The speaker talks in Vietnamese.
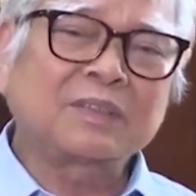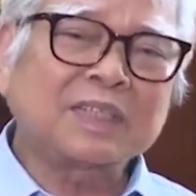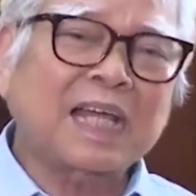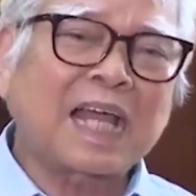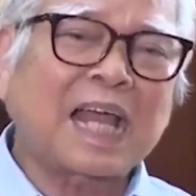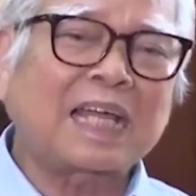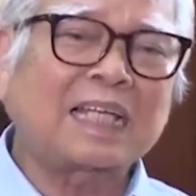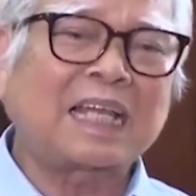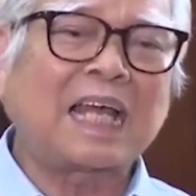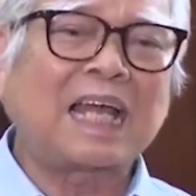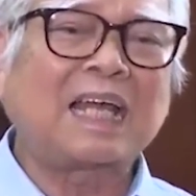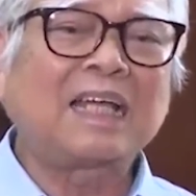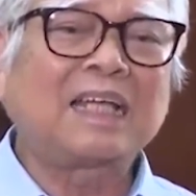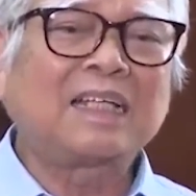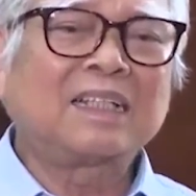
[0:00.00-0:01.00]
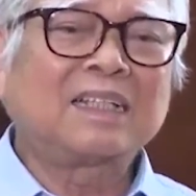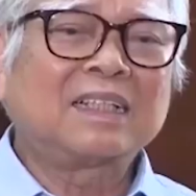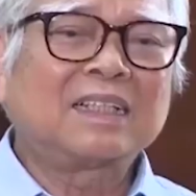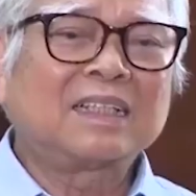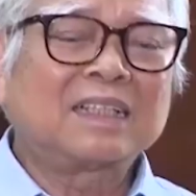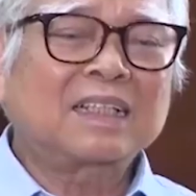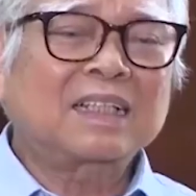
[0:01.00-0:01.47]
điều thứ hai là
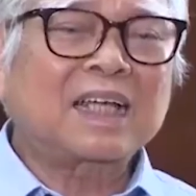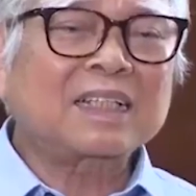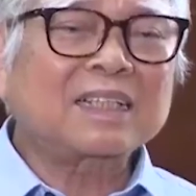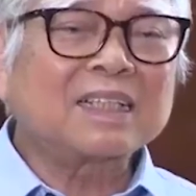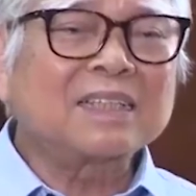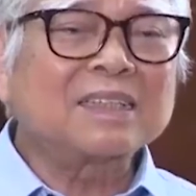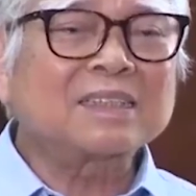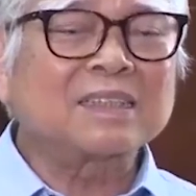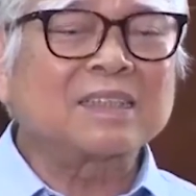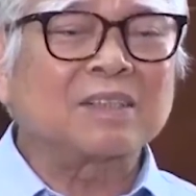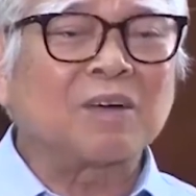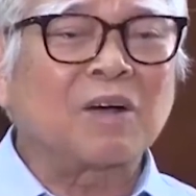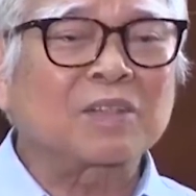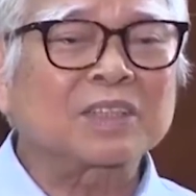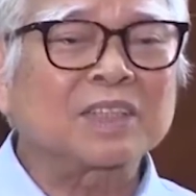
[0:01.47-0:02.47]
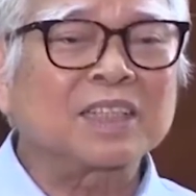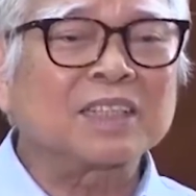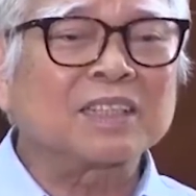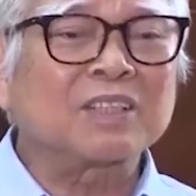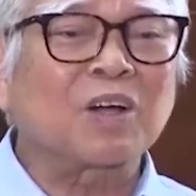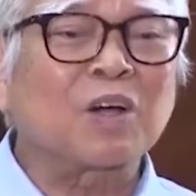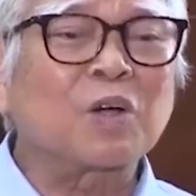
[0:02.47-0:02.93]
cách ứng xử của học
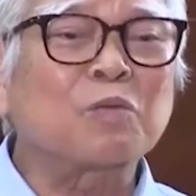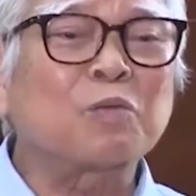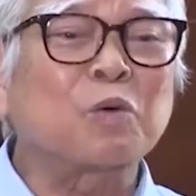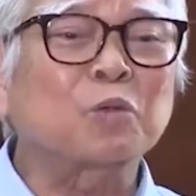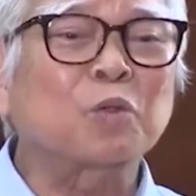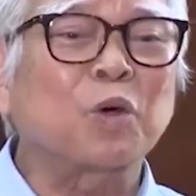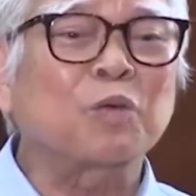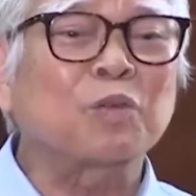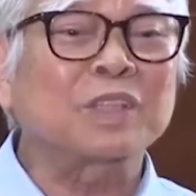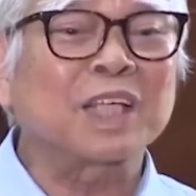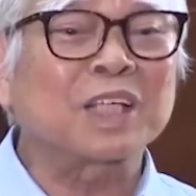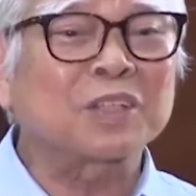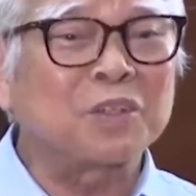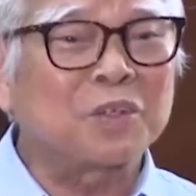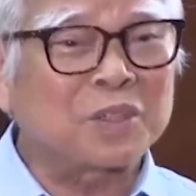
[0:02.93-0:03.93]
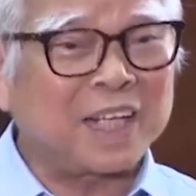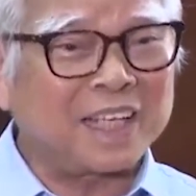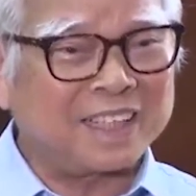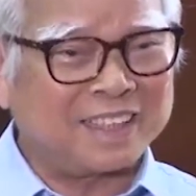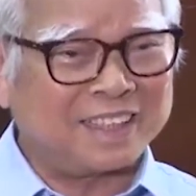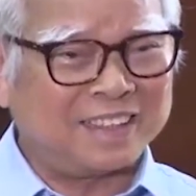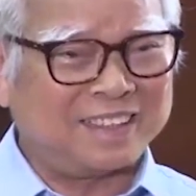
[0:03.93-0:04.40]
sinh nó phụ thuộc vào thầy cô
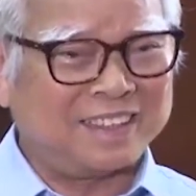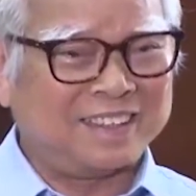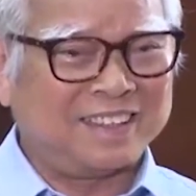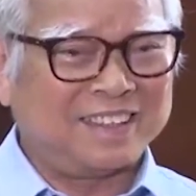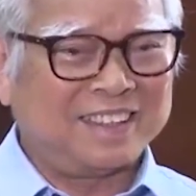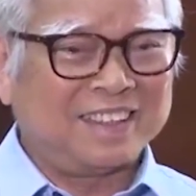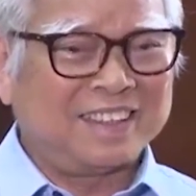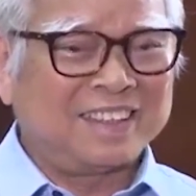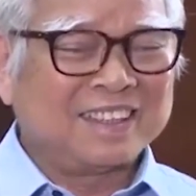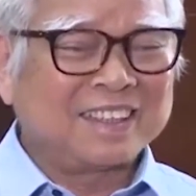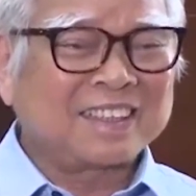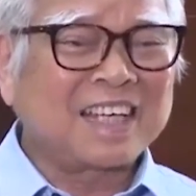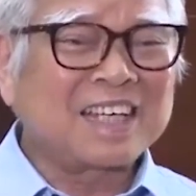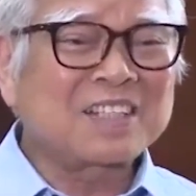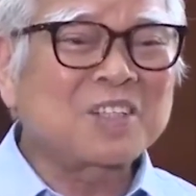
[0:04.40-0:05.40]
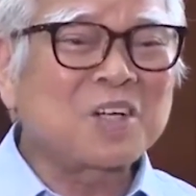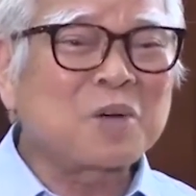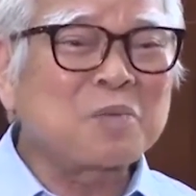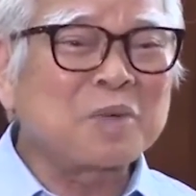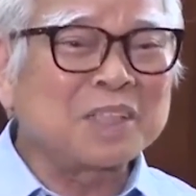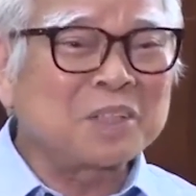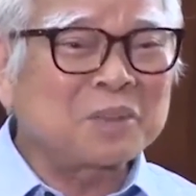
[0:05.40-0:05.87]
đấy thầy
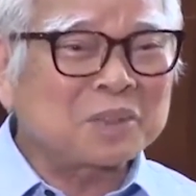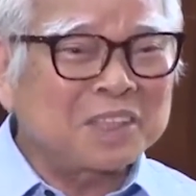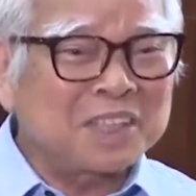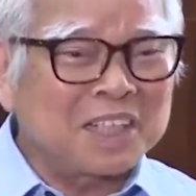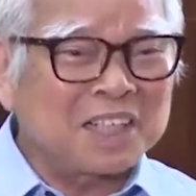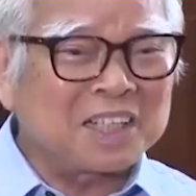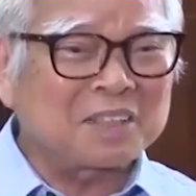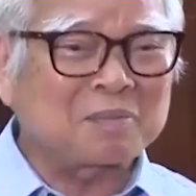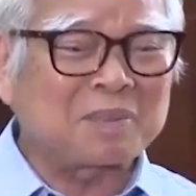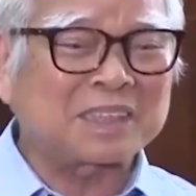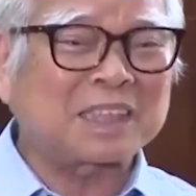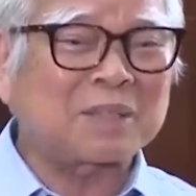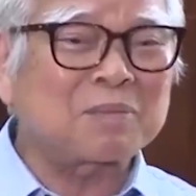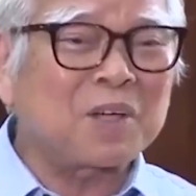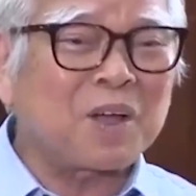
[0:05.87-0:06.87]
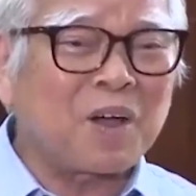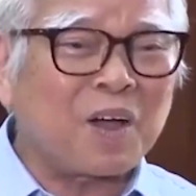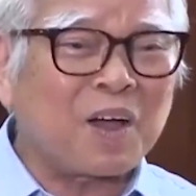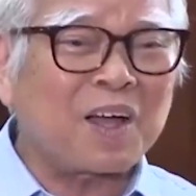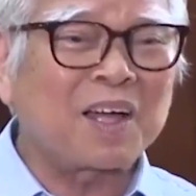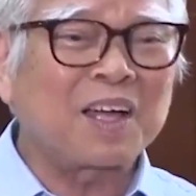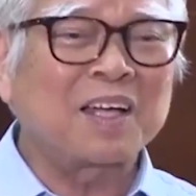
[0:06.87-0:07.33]
cô mà yêu thương mà chăm
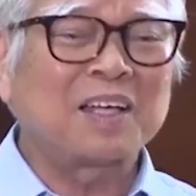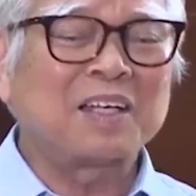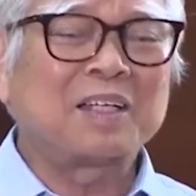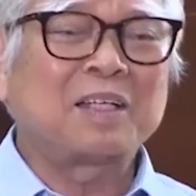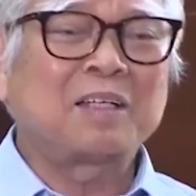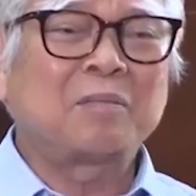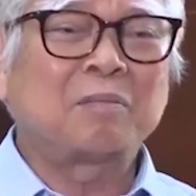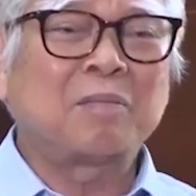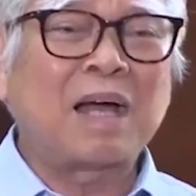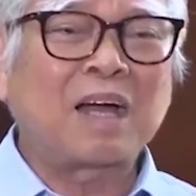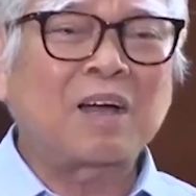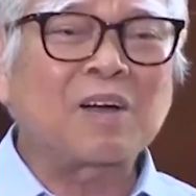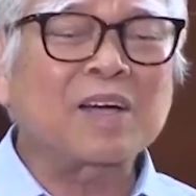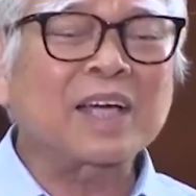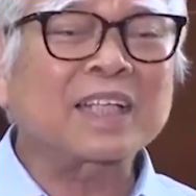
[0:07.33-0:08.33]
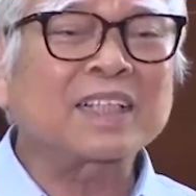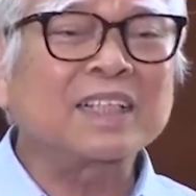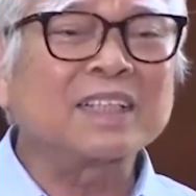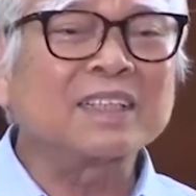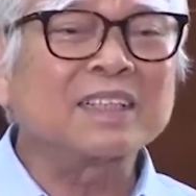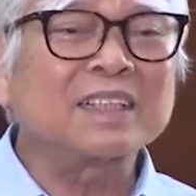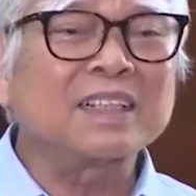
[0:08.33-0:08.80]
lo mà có
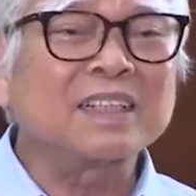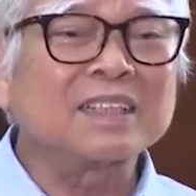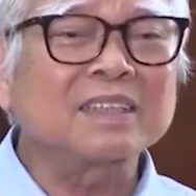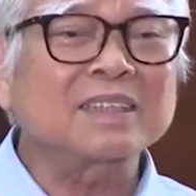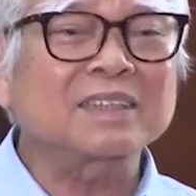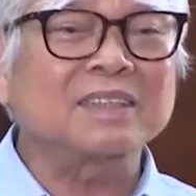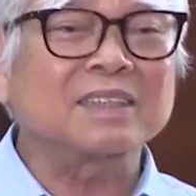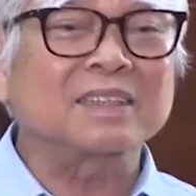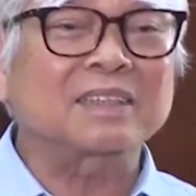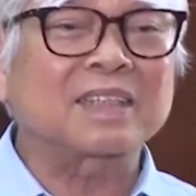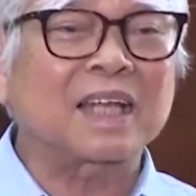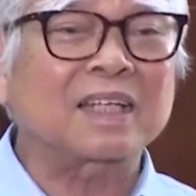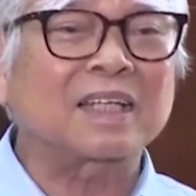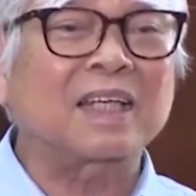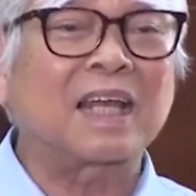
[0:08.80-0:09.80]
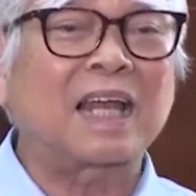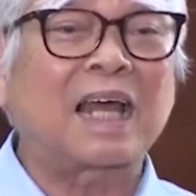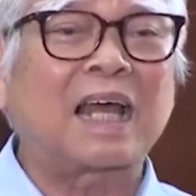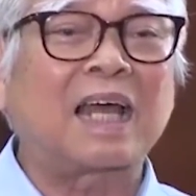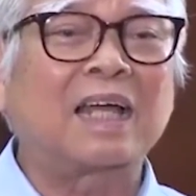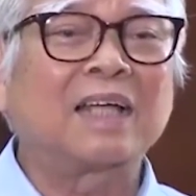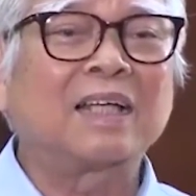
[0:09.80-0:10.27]
cách ứng ứng xử thật
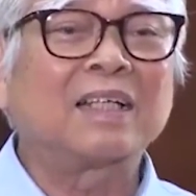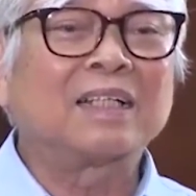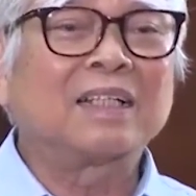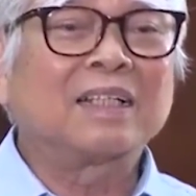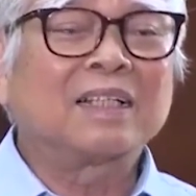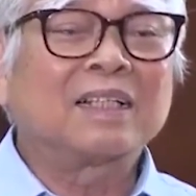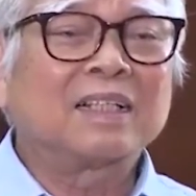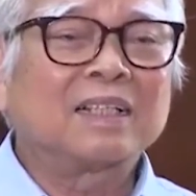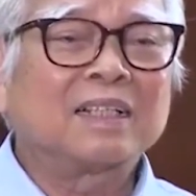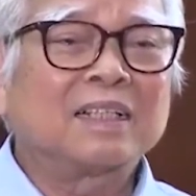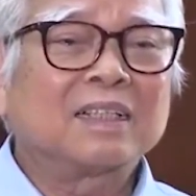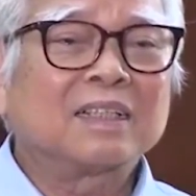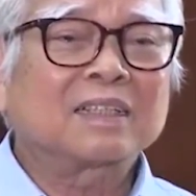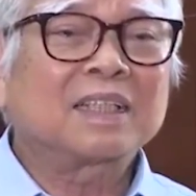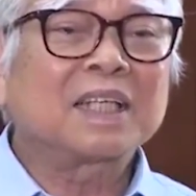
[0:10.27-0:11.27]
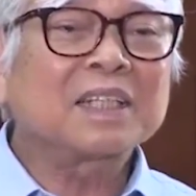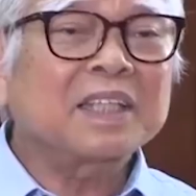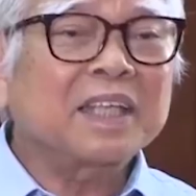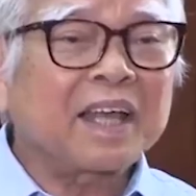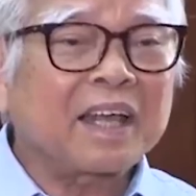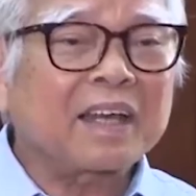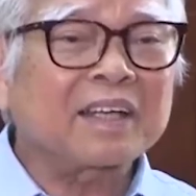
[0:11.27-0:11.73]
là
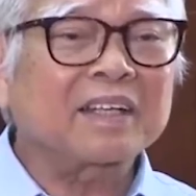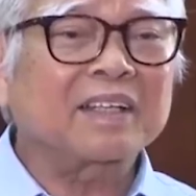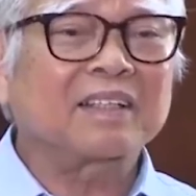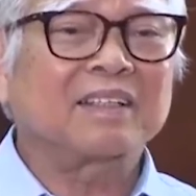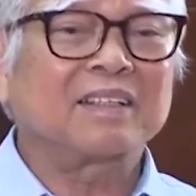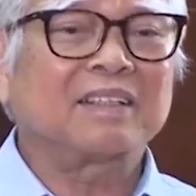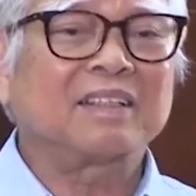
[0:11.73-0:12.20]
thân thiện